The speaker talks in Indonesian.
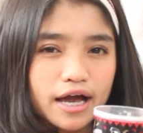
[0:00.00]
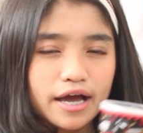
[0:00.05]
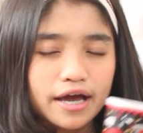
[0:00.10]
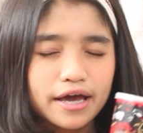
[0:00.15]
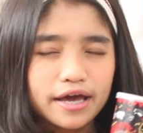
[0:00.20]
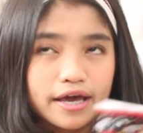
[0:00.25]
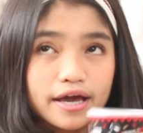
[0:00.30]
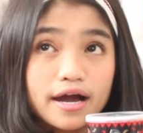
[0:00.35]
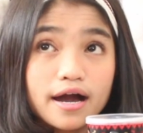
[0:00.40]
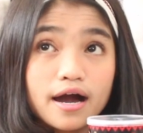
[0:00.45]

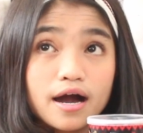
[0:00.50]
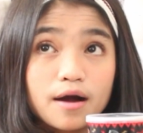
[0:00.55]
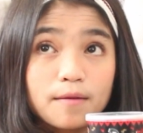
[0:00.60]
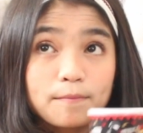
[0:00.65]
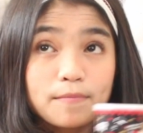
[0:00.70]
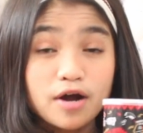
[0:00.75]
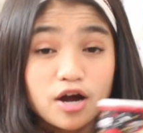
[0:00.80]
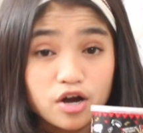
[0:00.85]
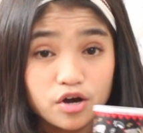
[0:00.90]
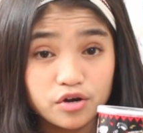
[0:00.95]

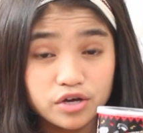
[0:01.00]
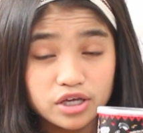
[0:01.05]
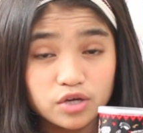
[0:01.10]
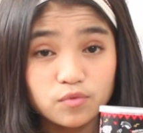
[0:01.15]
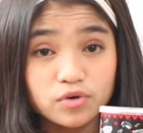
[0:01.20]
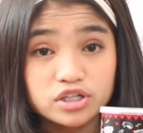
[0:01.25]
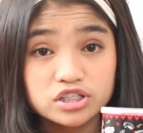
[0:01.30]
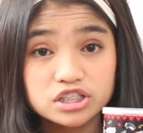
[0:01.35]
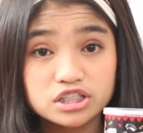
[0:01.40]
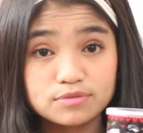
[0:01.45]
kayak pakai
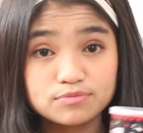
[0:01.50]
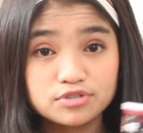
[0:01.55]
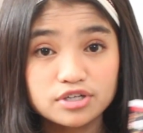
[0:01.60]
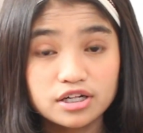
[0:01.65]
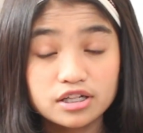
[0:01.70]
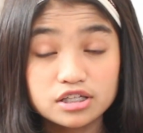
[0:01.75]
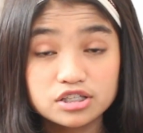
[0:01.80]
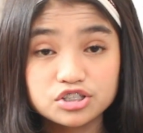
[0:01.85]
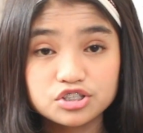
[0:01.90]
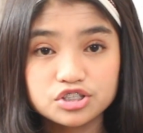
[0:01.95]
one chip
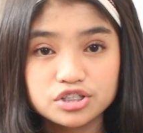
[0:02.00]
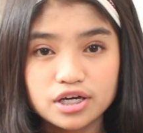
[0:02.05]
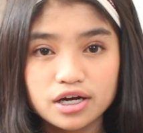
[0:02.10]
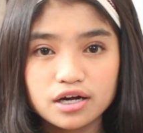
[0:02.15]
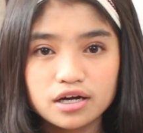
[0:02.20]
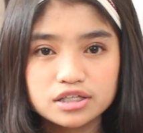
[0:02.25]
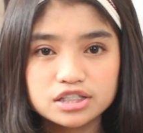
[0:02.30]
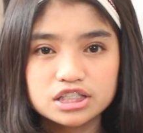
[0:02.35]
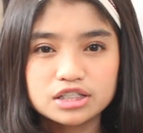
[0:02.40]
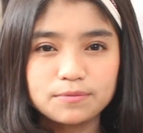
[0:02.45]
challenge
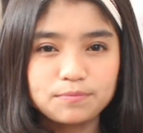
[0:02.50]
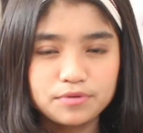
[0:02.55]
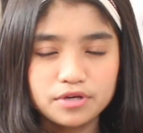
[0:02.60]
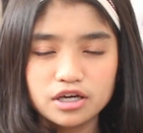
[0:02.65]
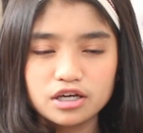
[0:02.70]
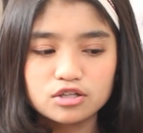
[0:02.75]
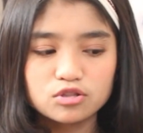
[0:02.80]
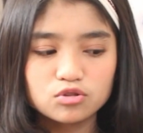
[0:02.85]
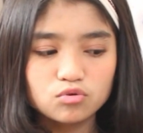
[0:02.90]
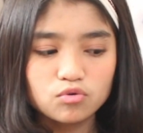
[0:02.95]
yang
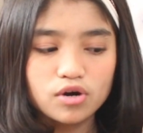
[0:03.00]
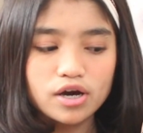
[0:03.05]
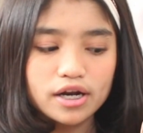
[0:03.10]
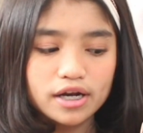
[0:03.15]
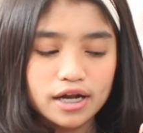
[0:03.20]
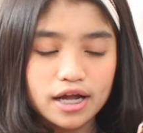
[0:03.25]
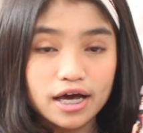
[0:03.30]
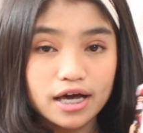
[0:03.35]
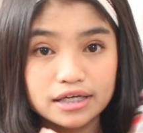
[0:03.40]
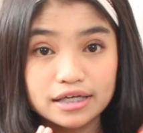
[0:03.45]
chipnya itu
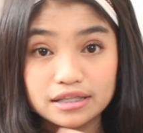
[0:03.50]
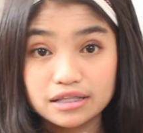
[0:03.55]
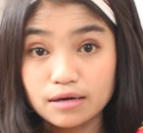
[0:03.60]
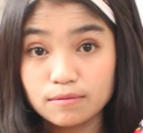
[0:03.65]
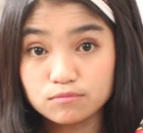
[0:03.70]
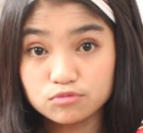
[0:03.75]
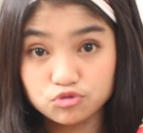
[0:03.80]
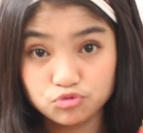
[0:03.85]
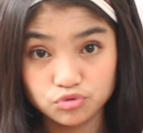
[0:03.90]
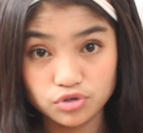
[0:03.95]
warna
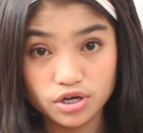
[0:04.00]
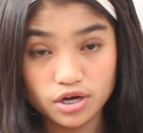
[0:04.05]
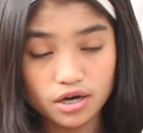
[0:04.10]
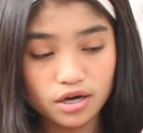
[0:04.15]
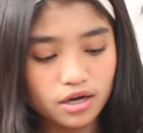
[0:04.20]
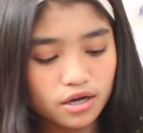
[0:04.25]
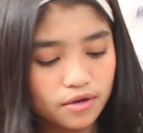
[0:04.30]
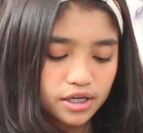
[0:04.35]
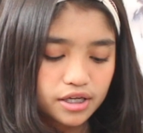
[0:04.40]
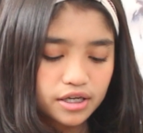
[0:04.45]
hitam juga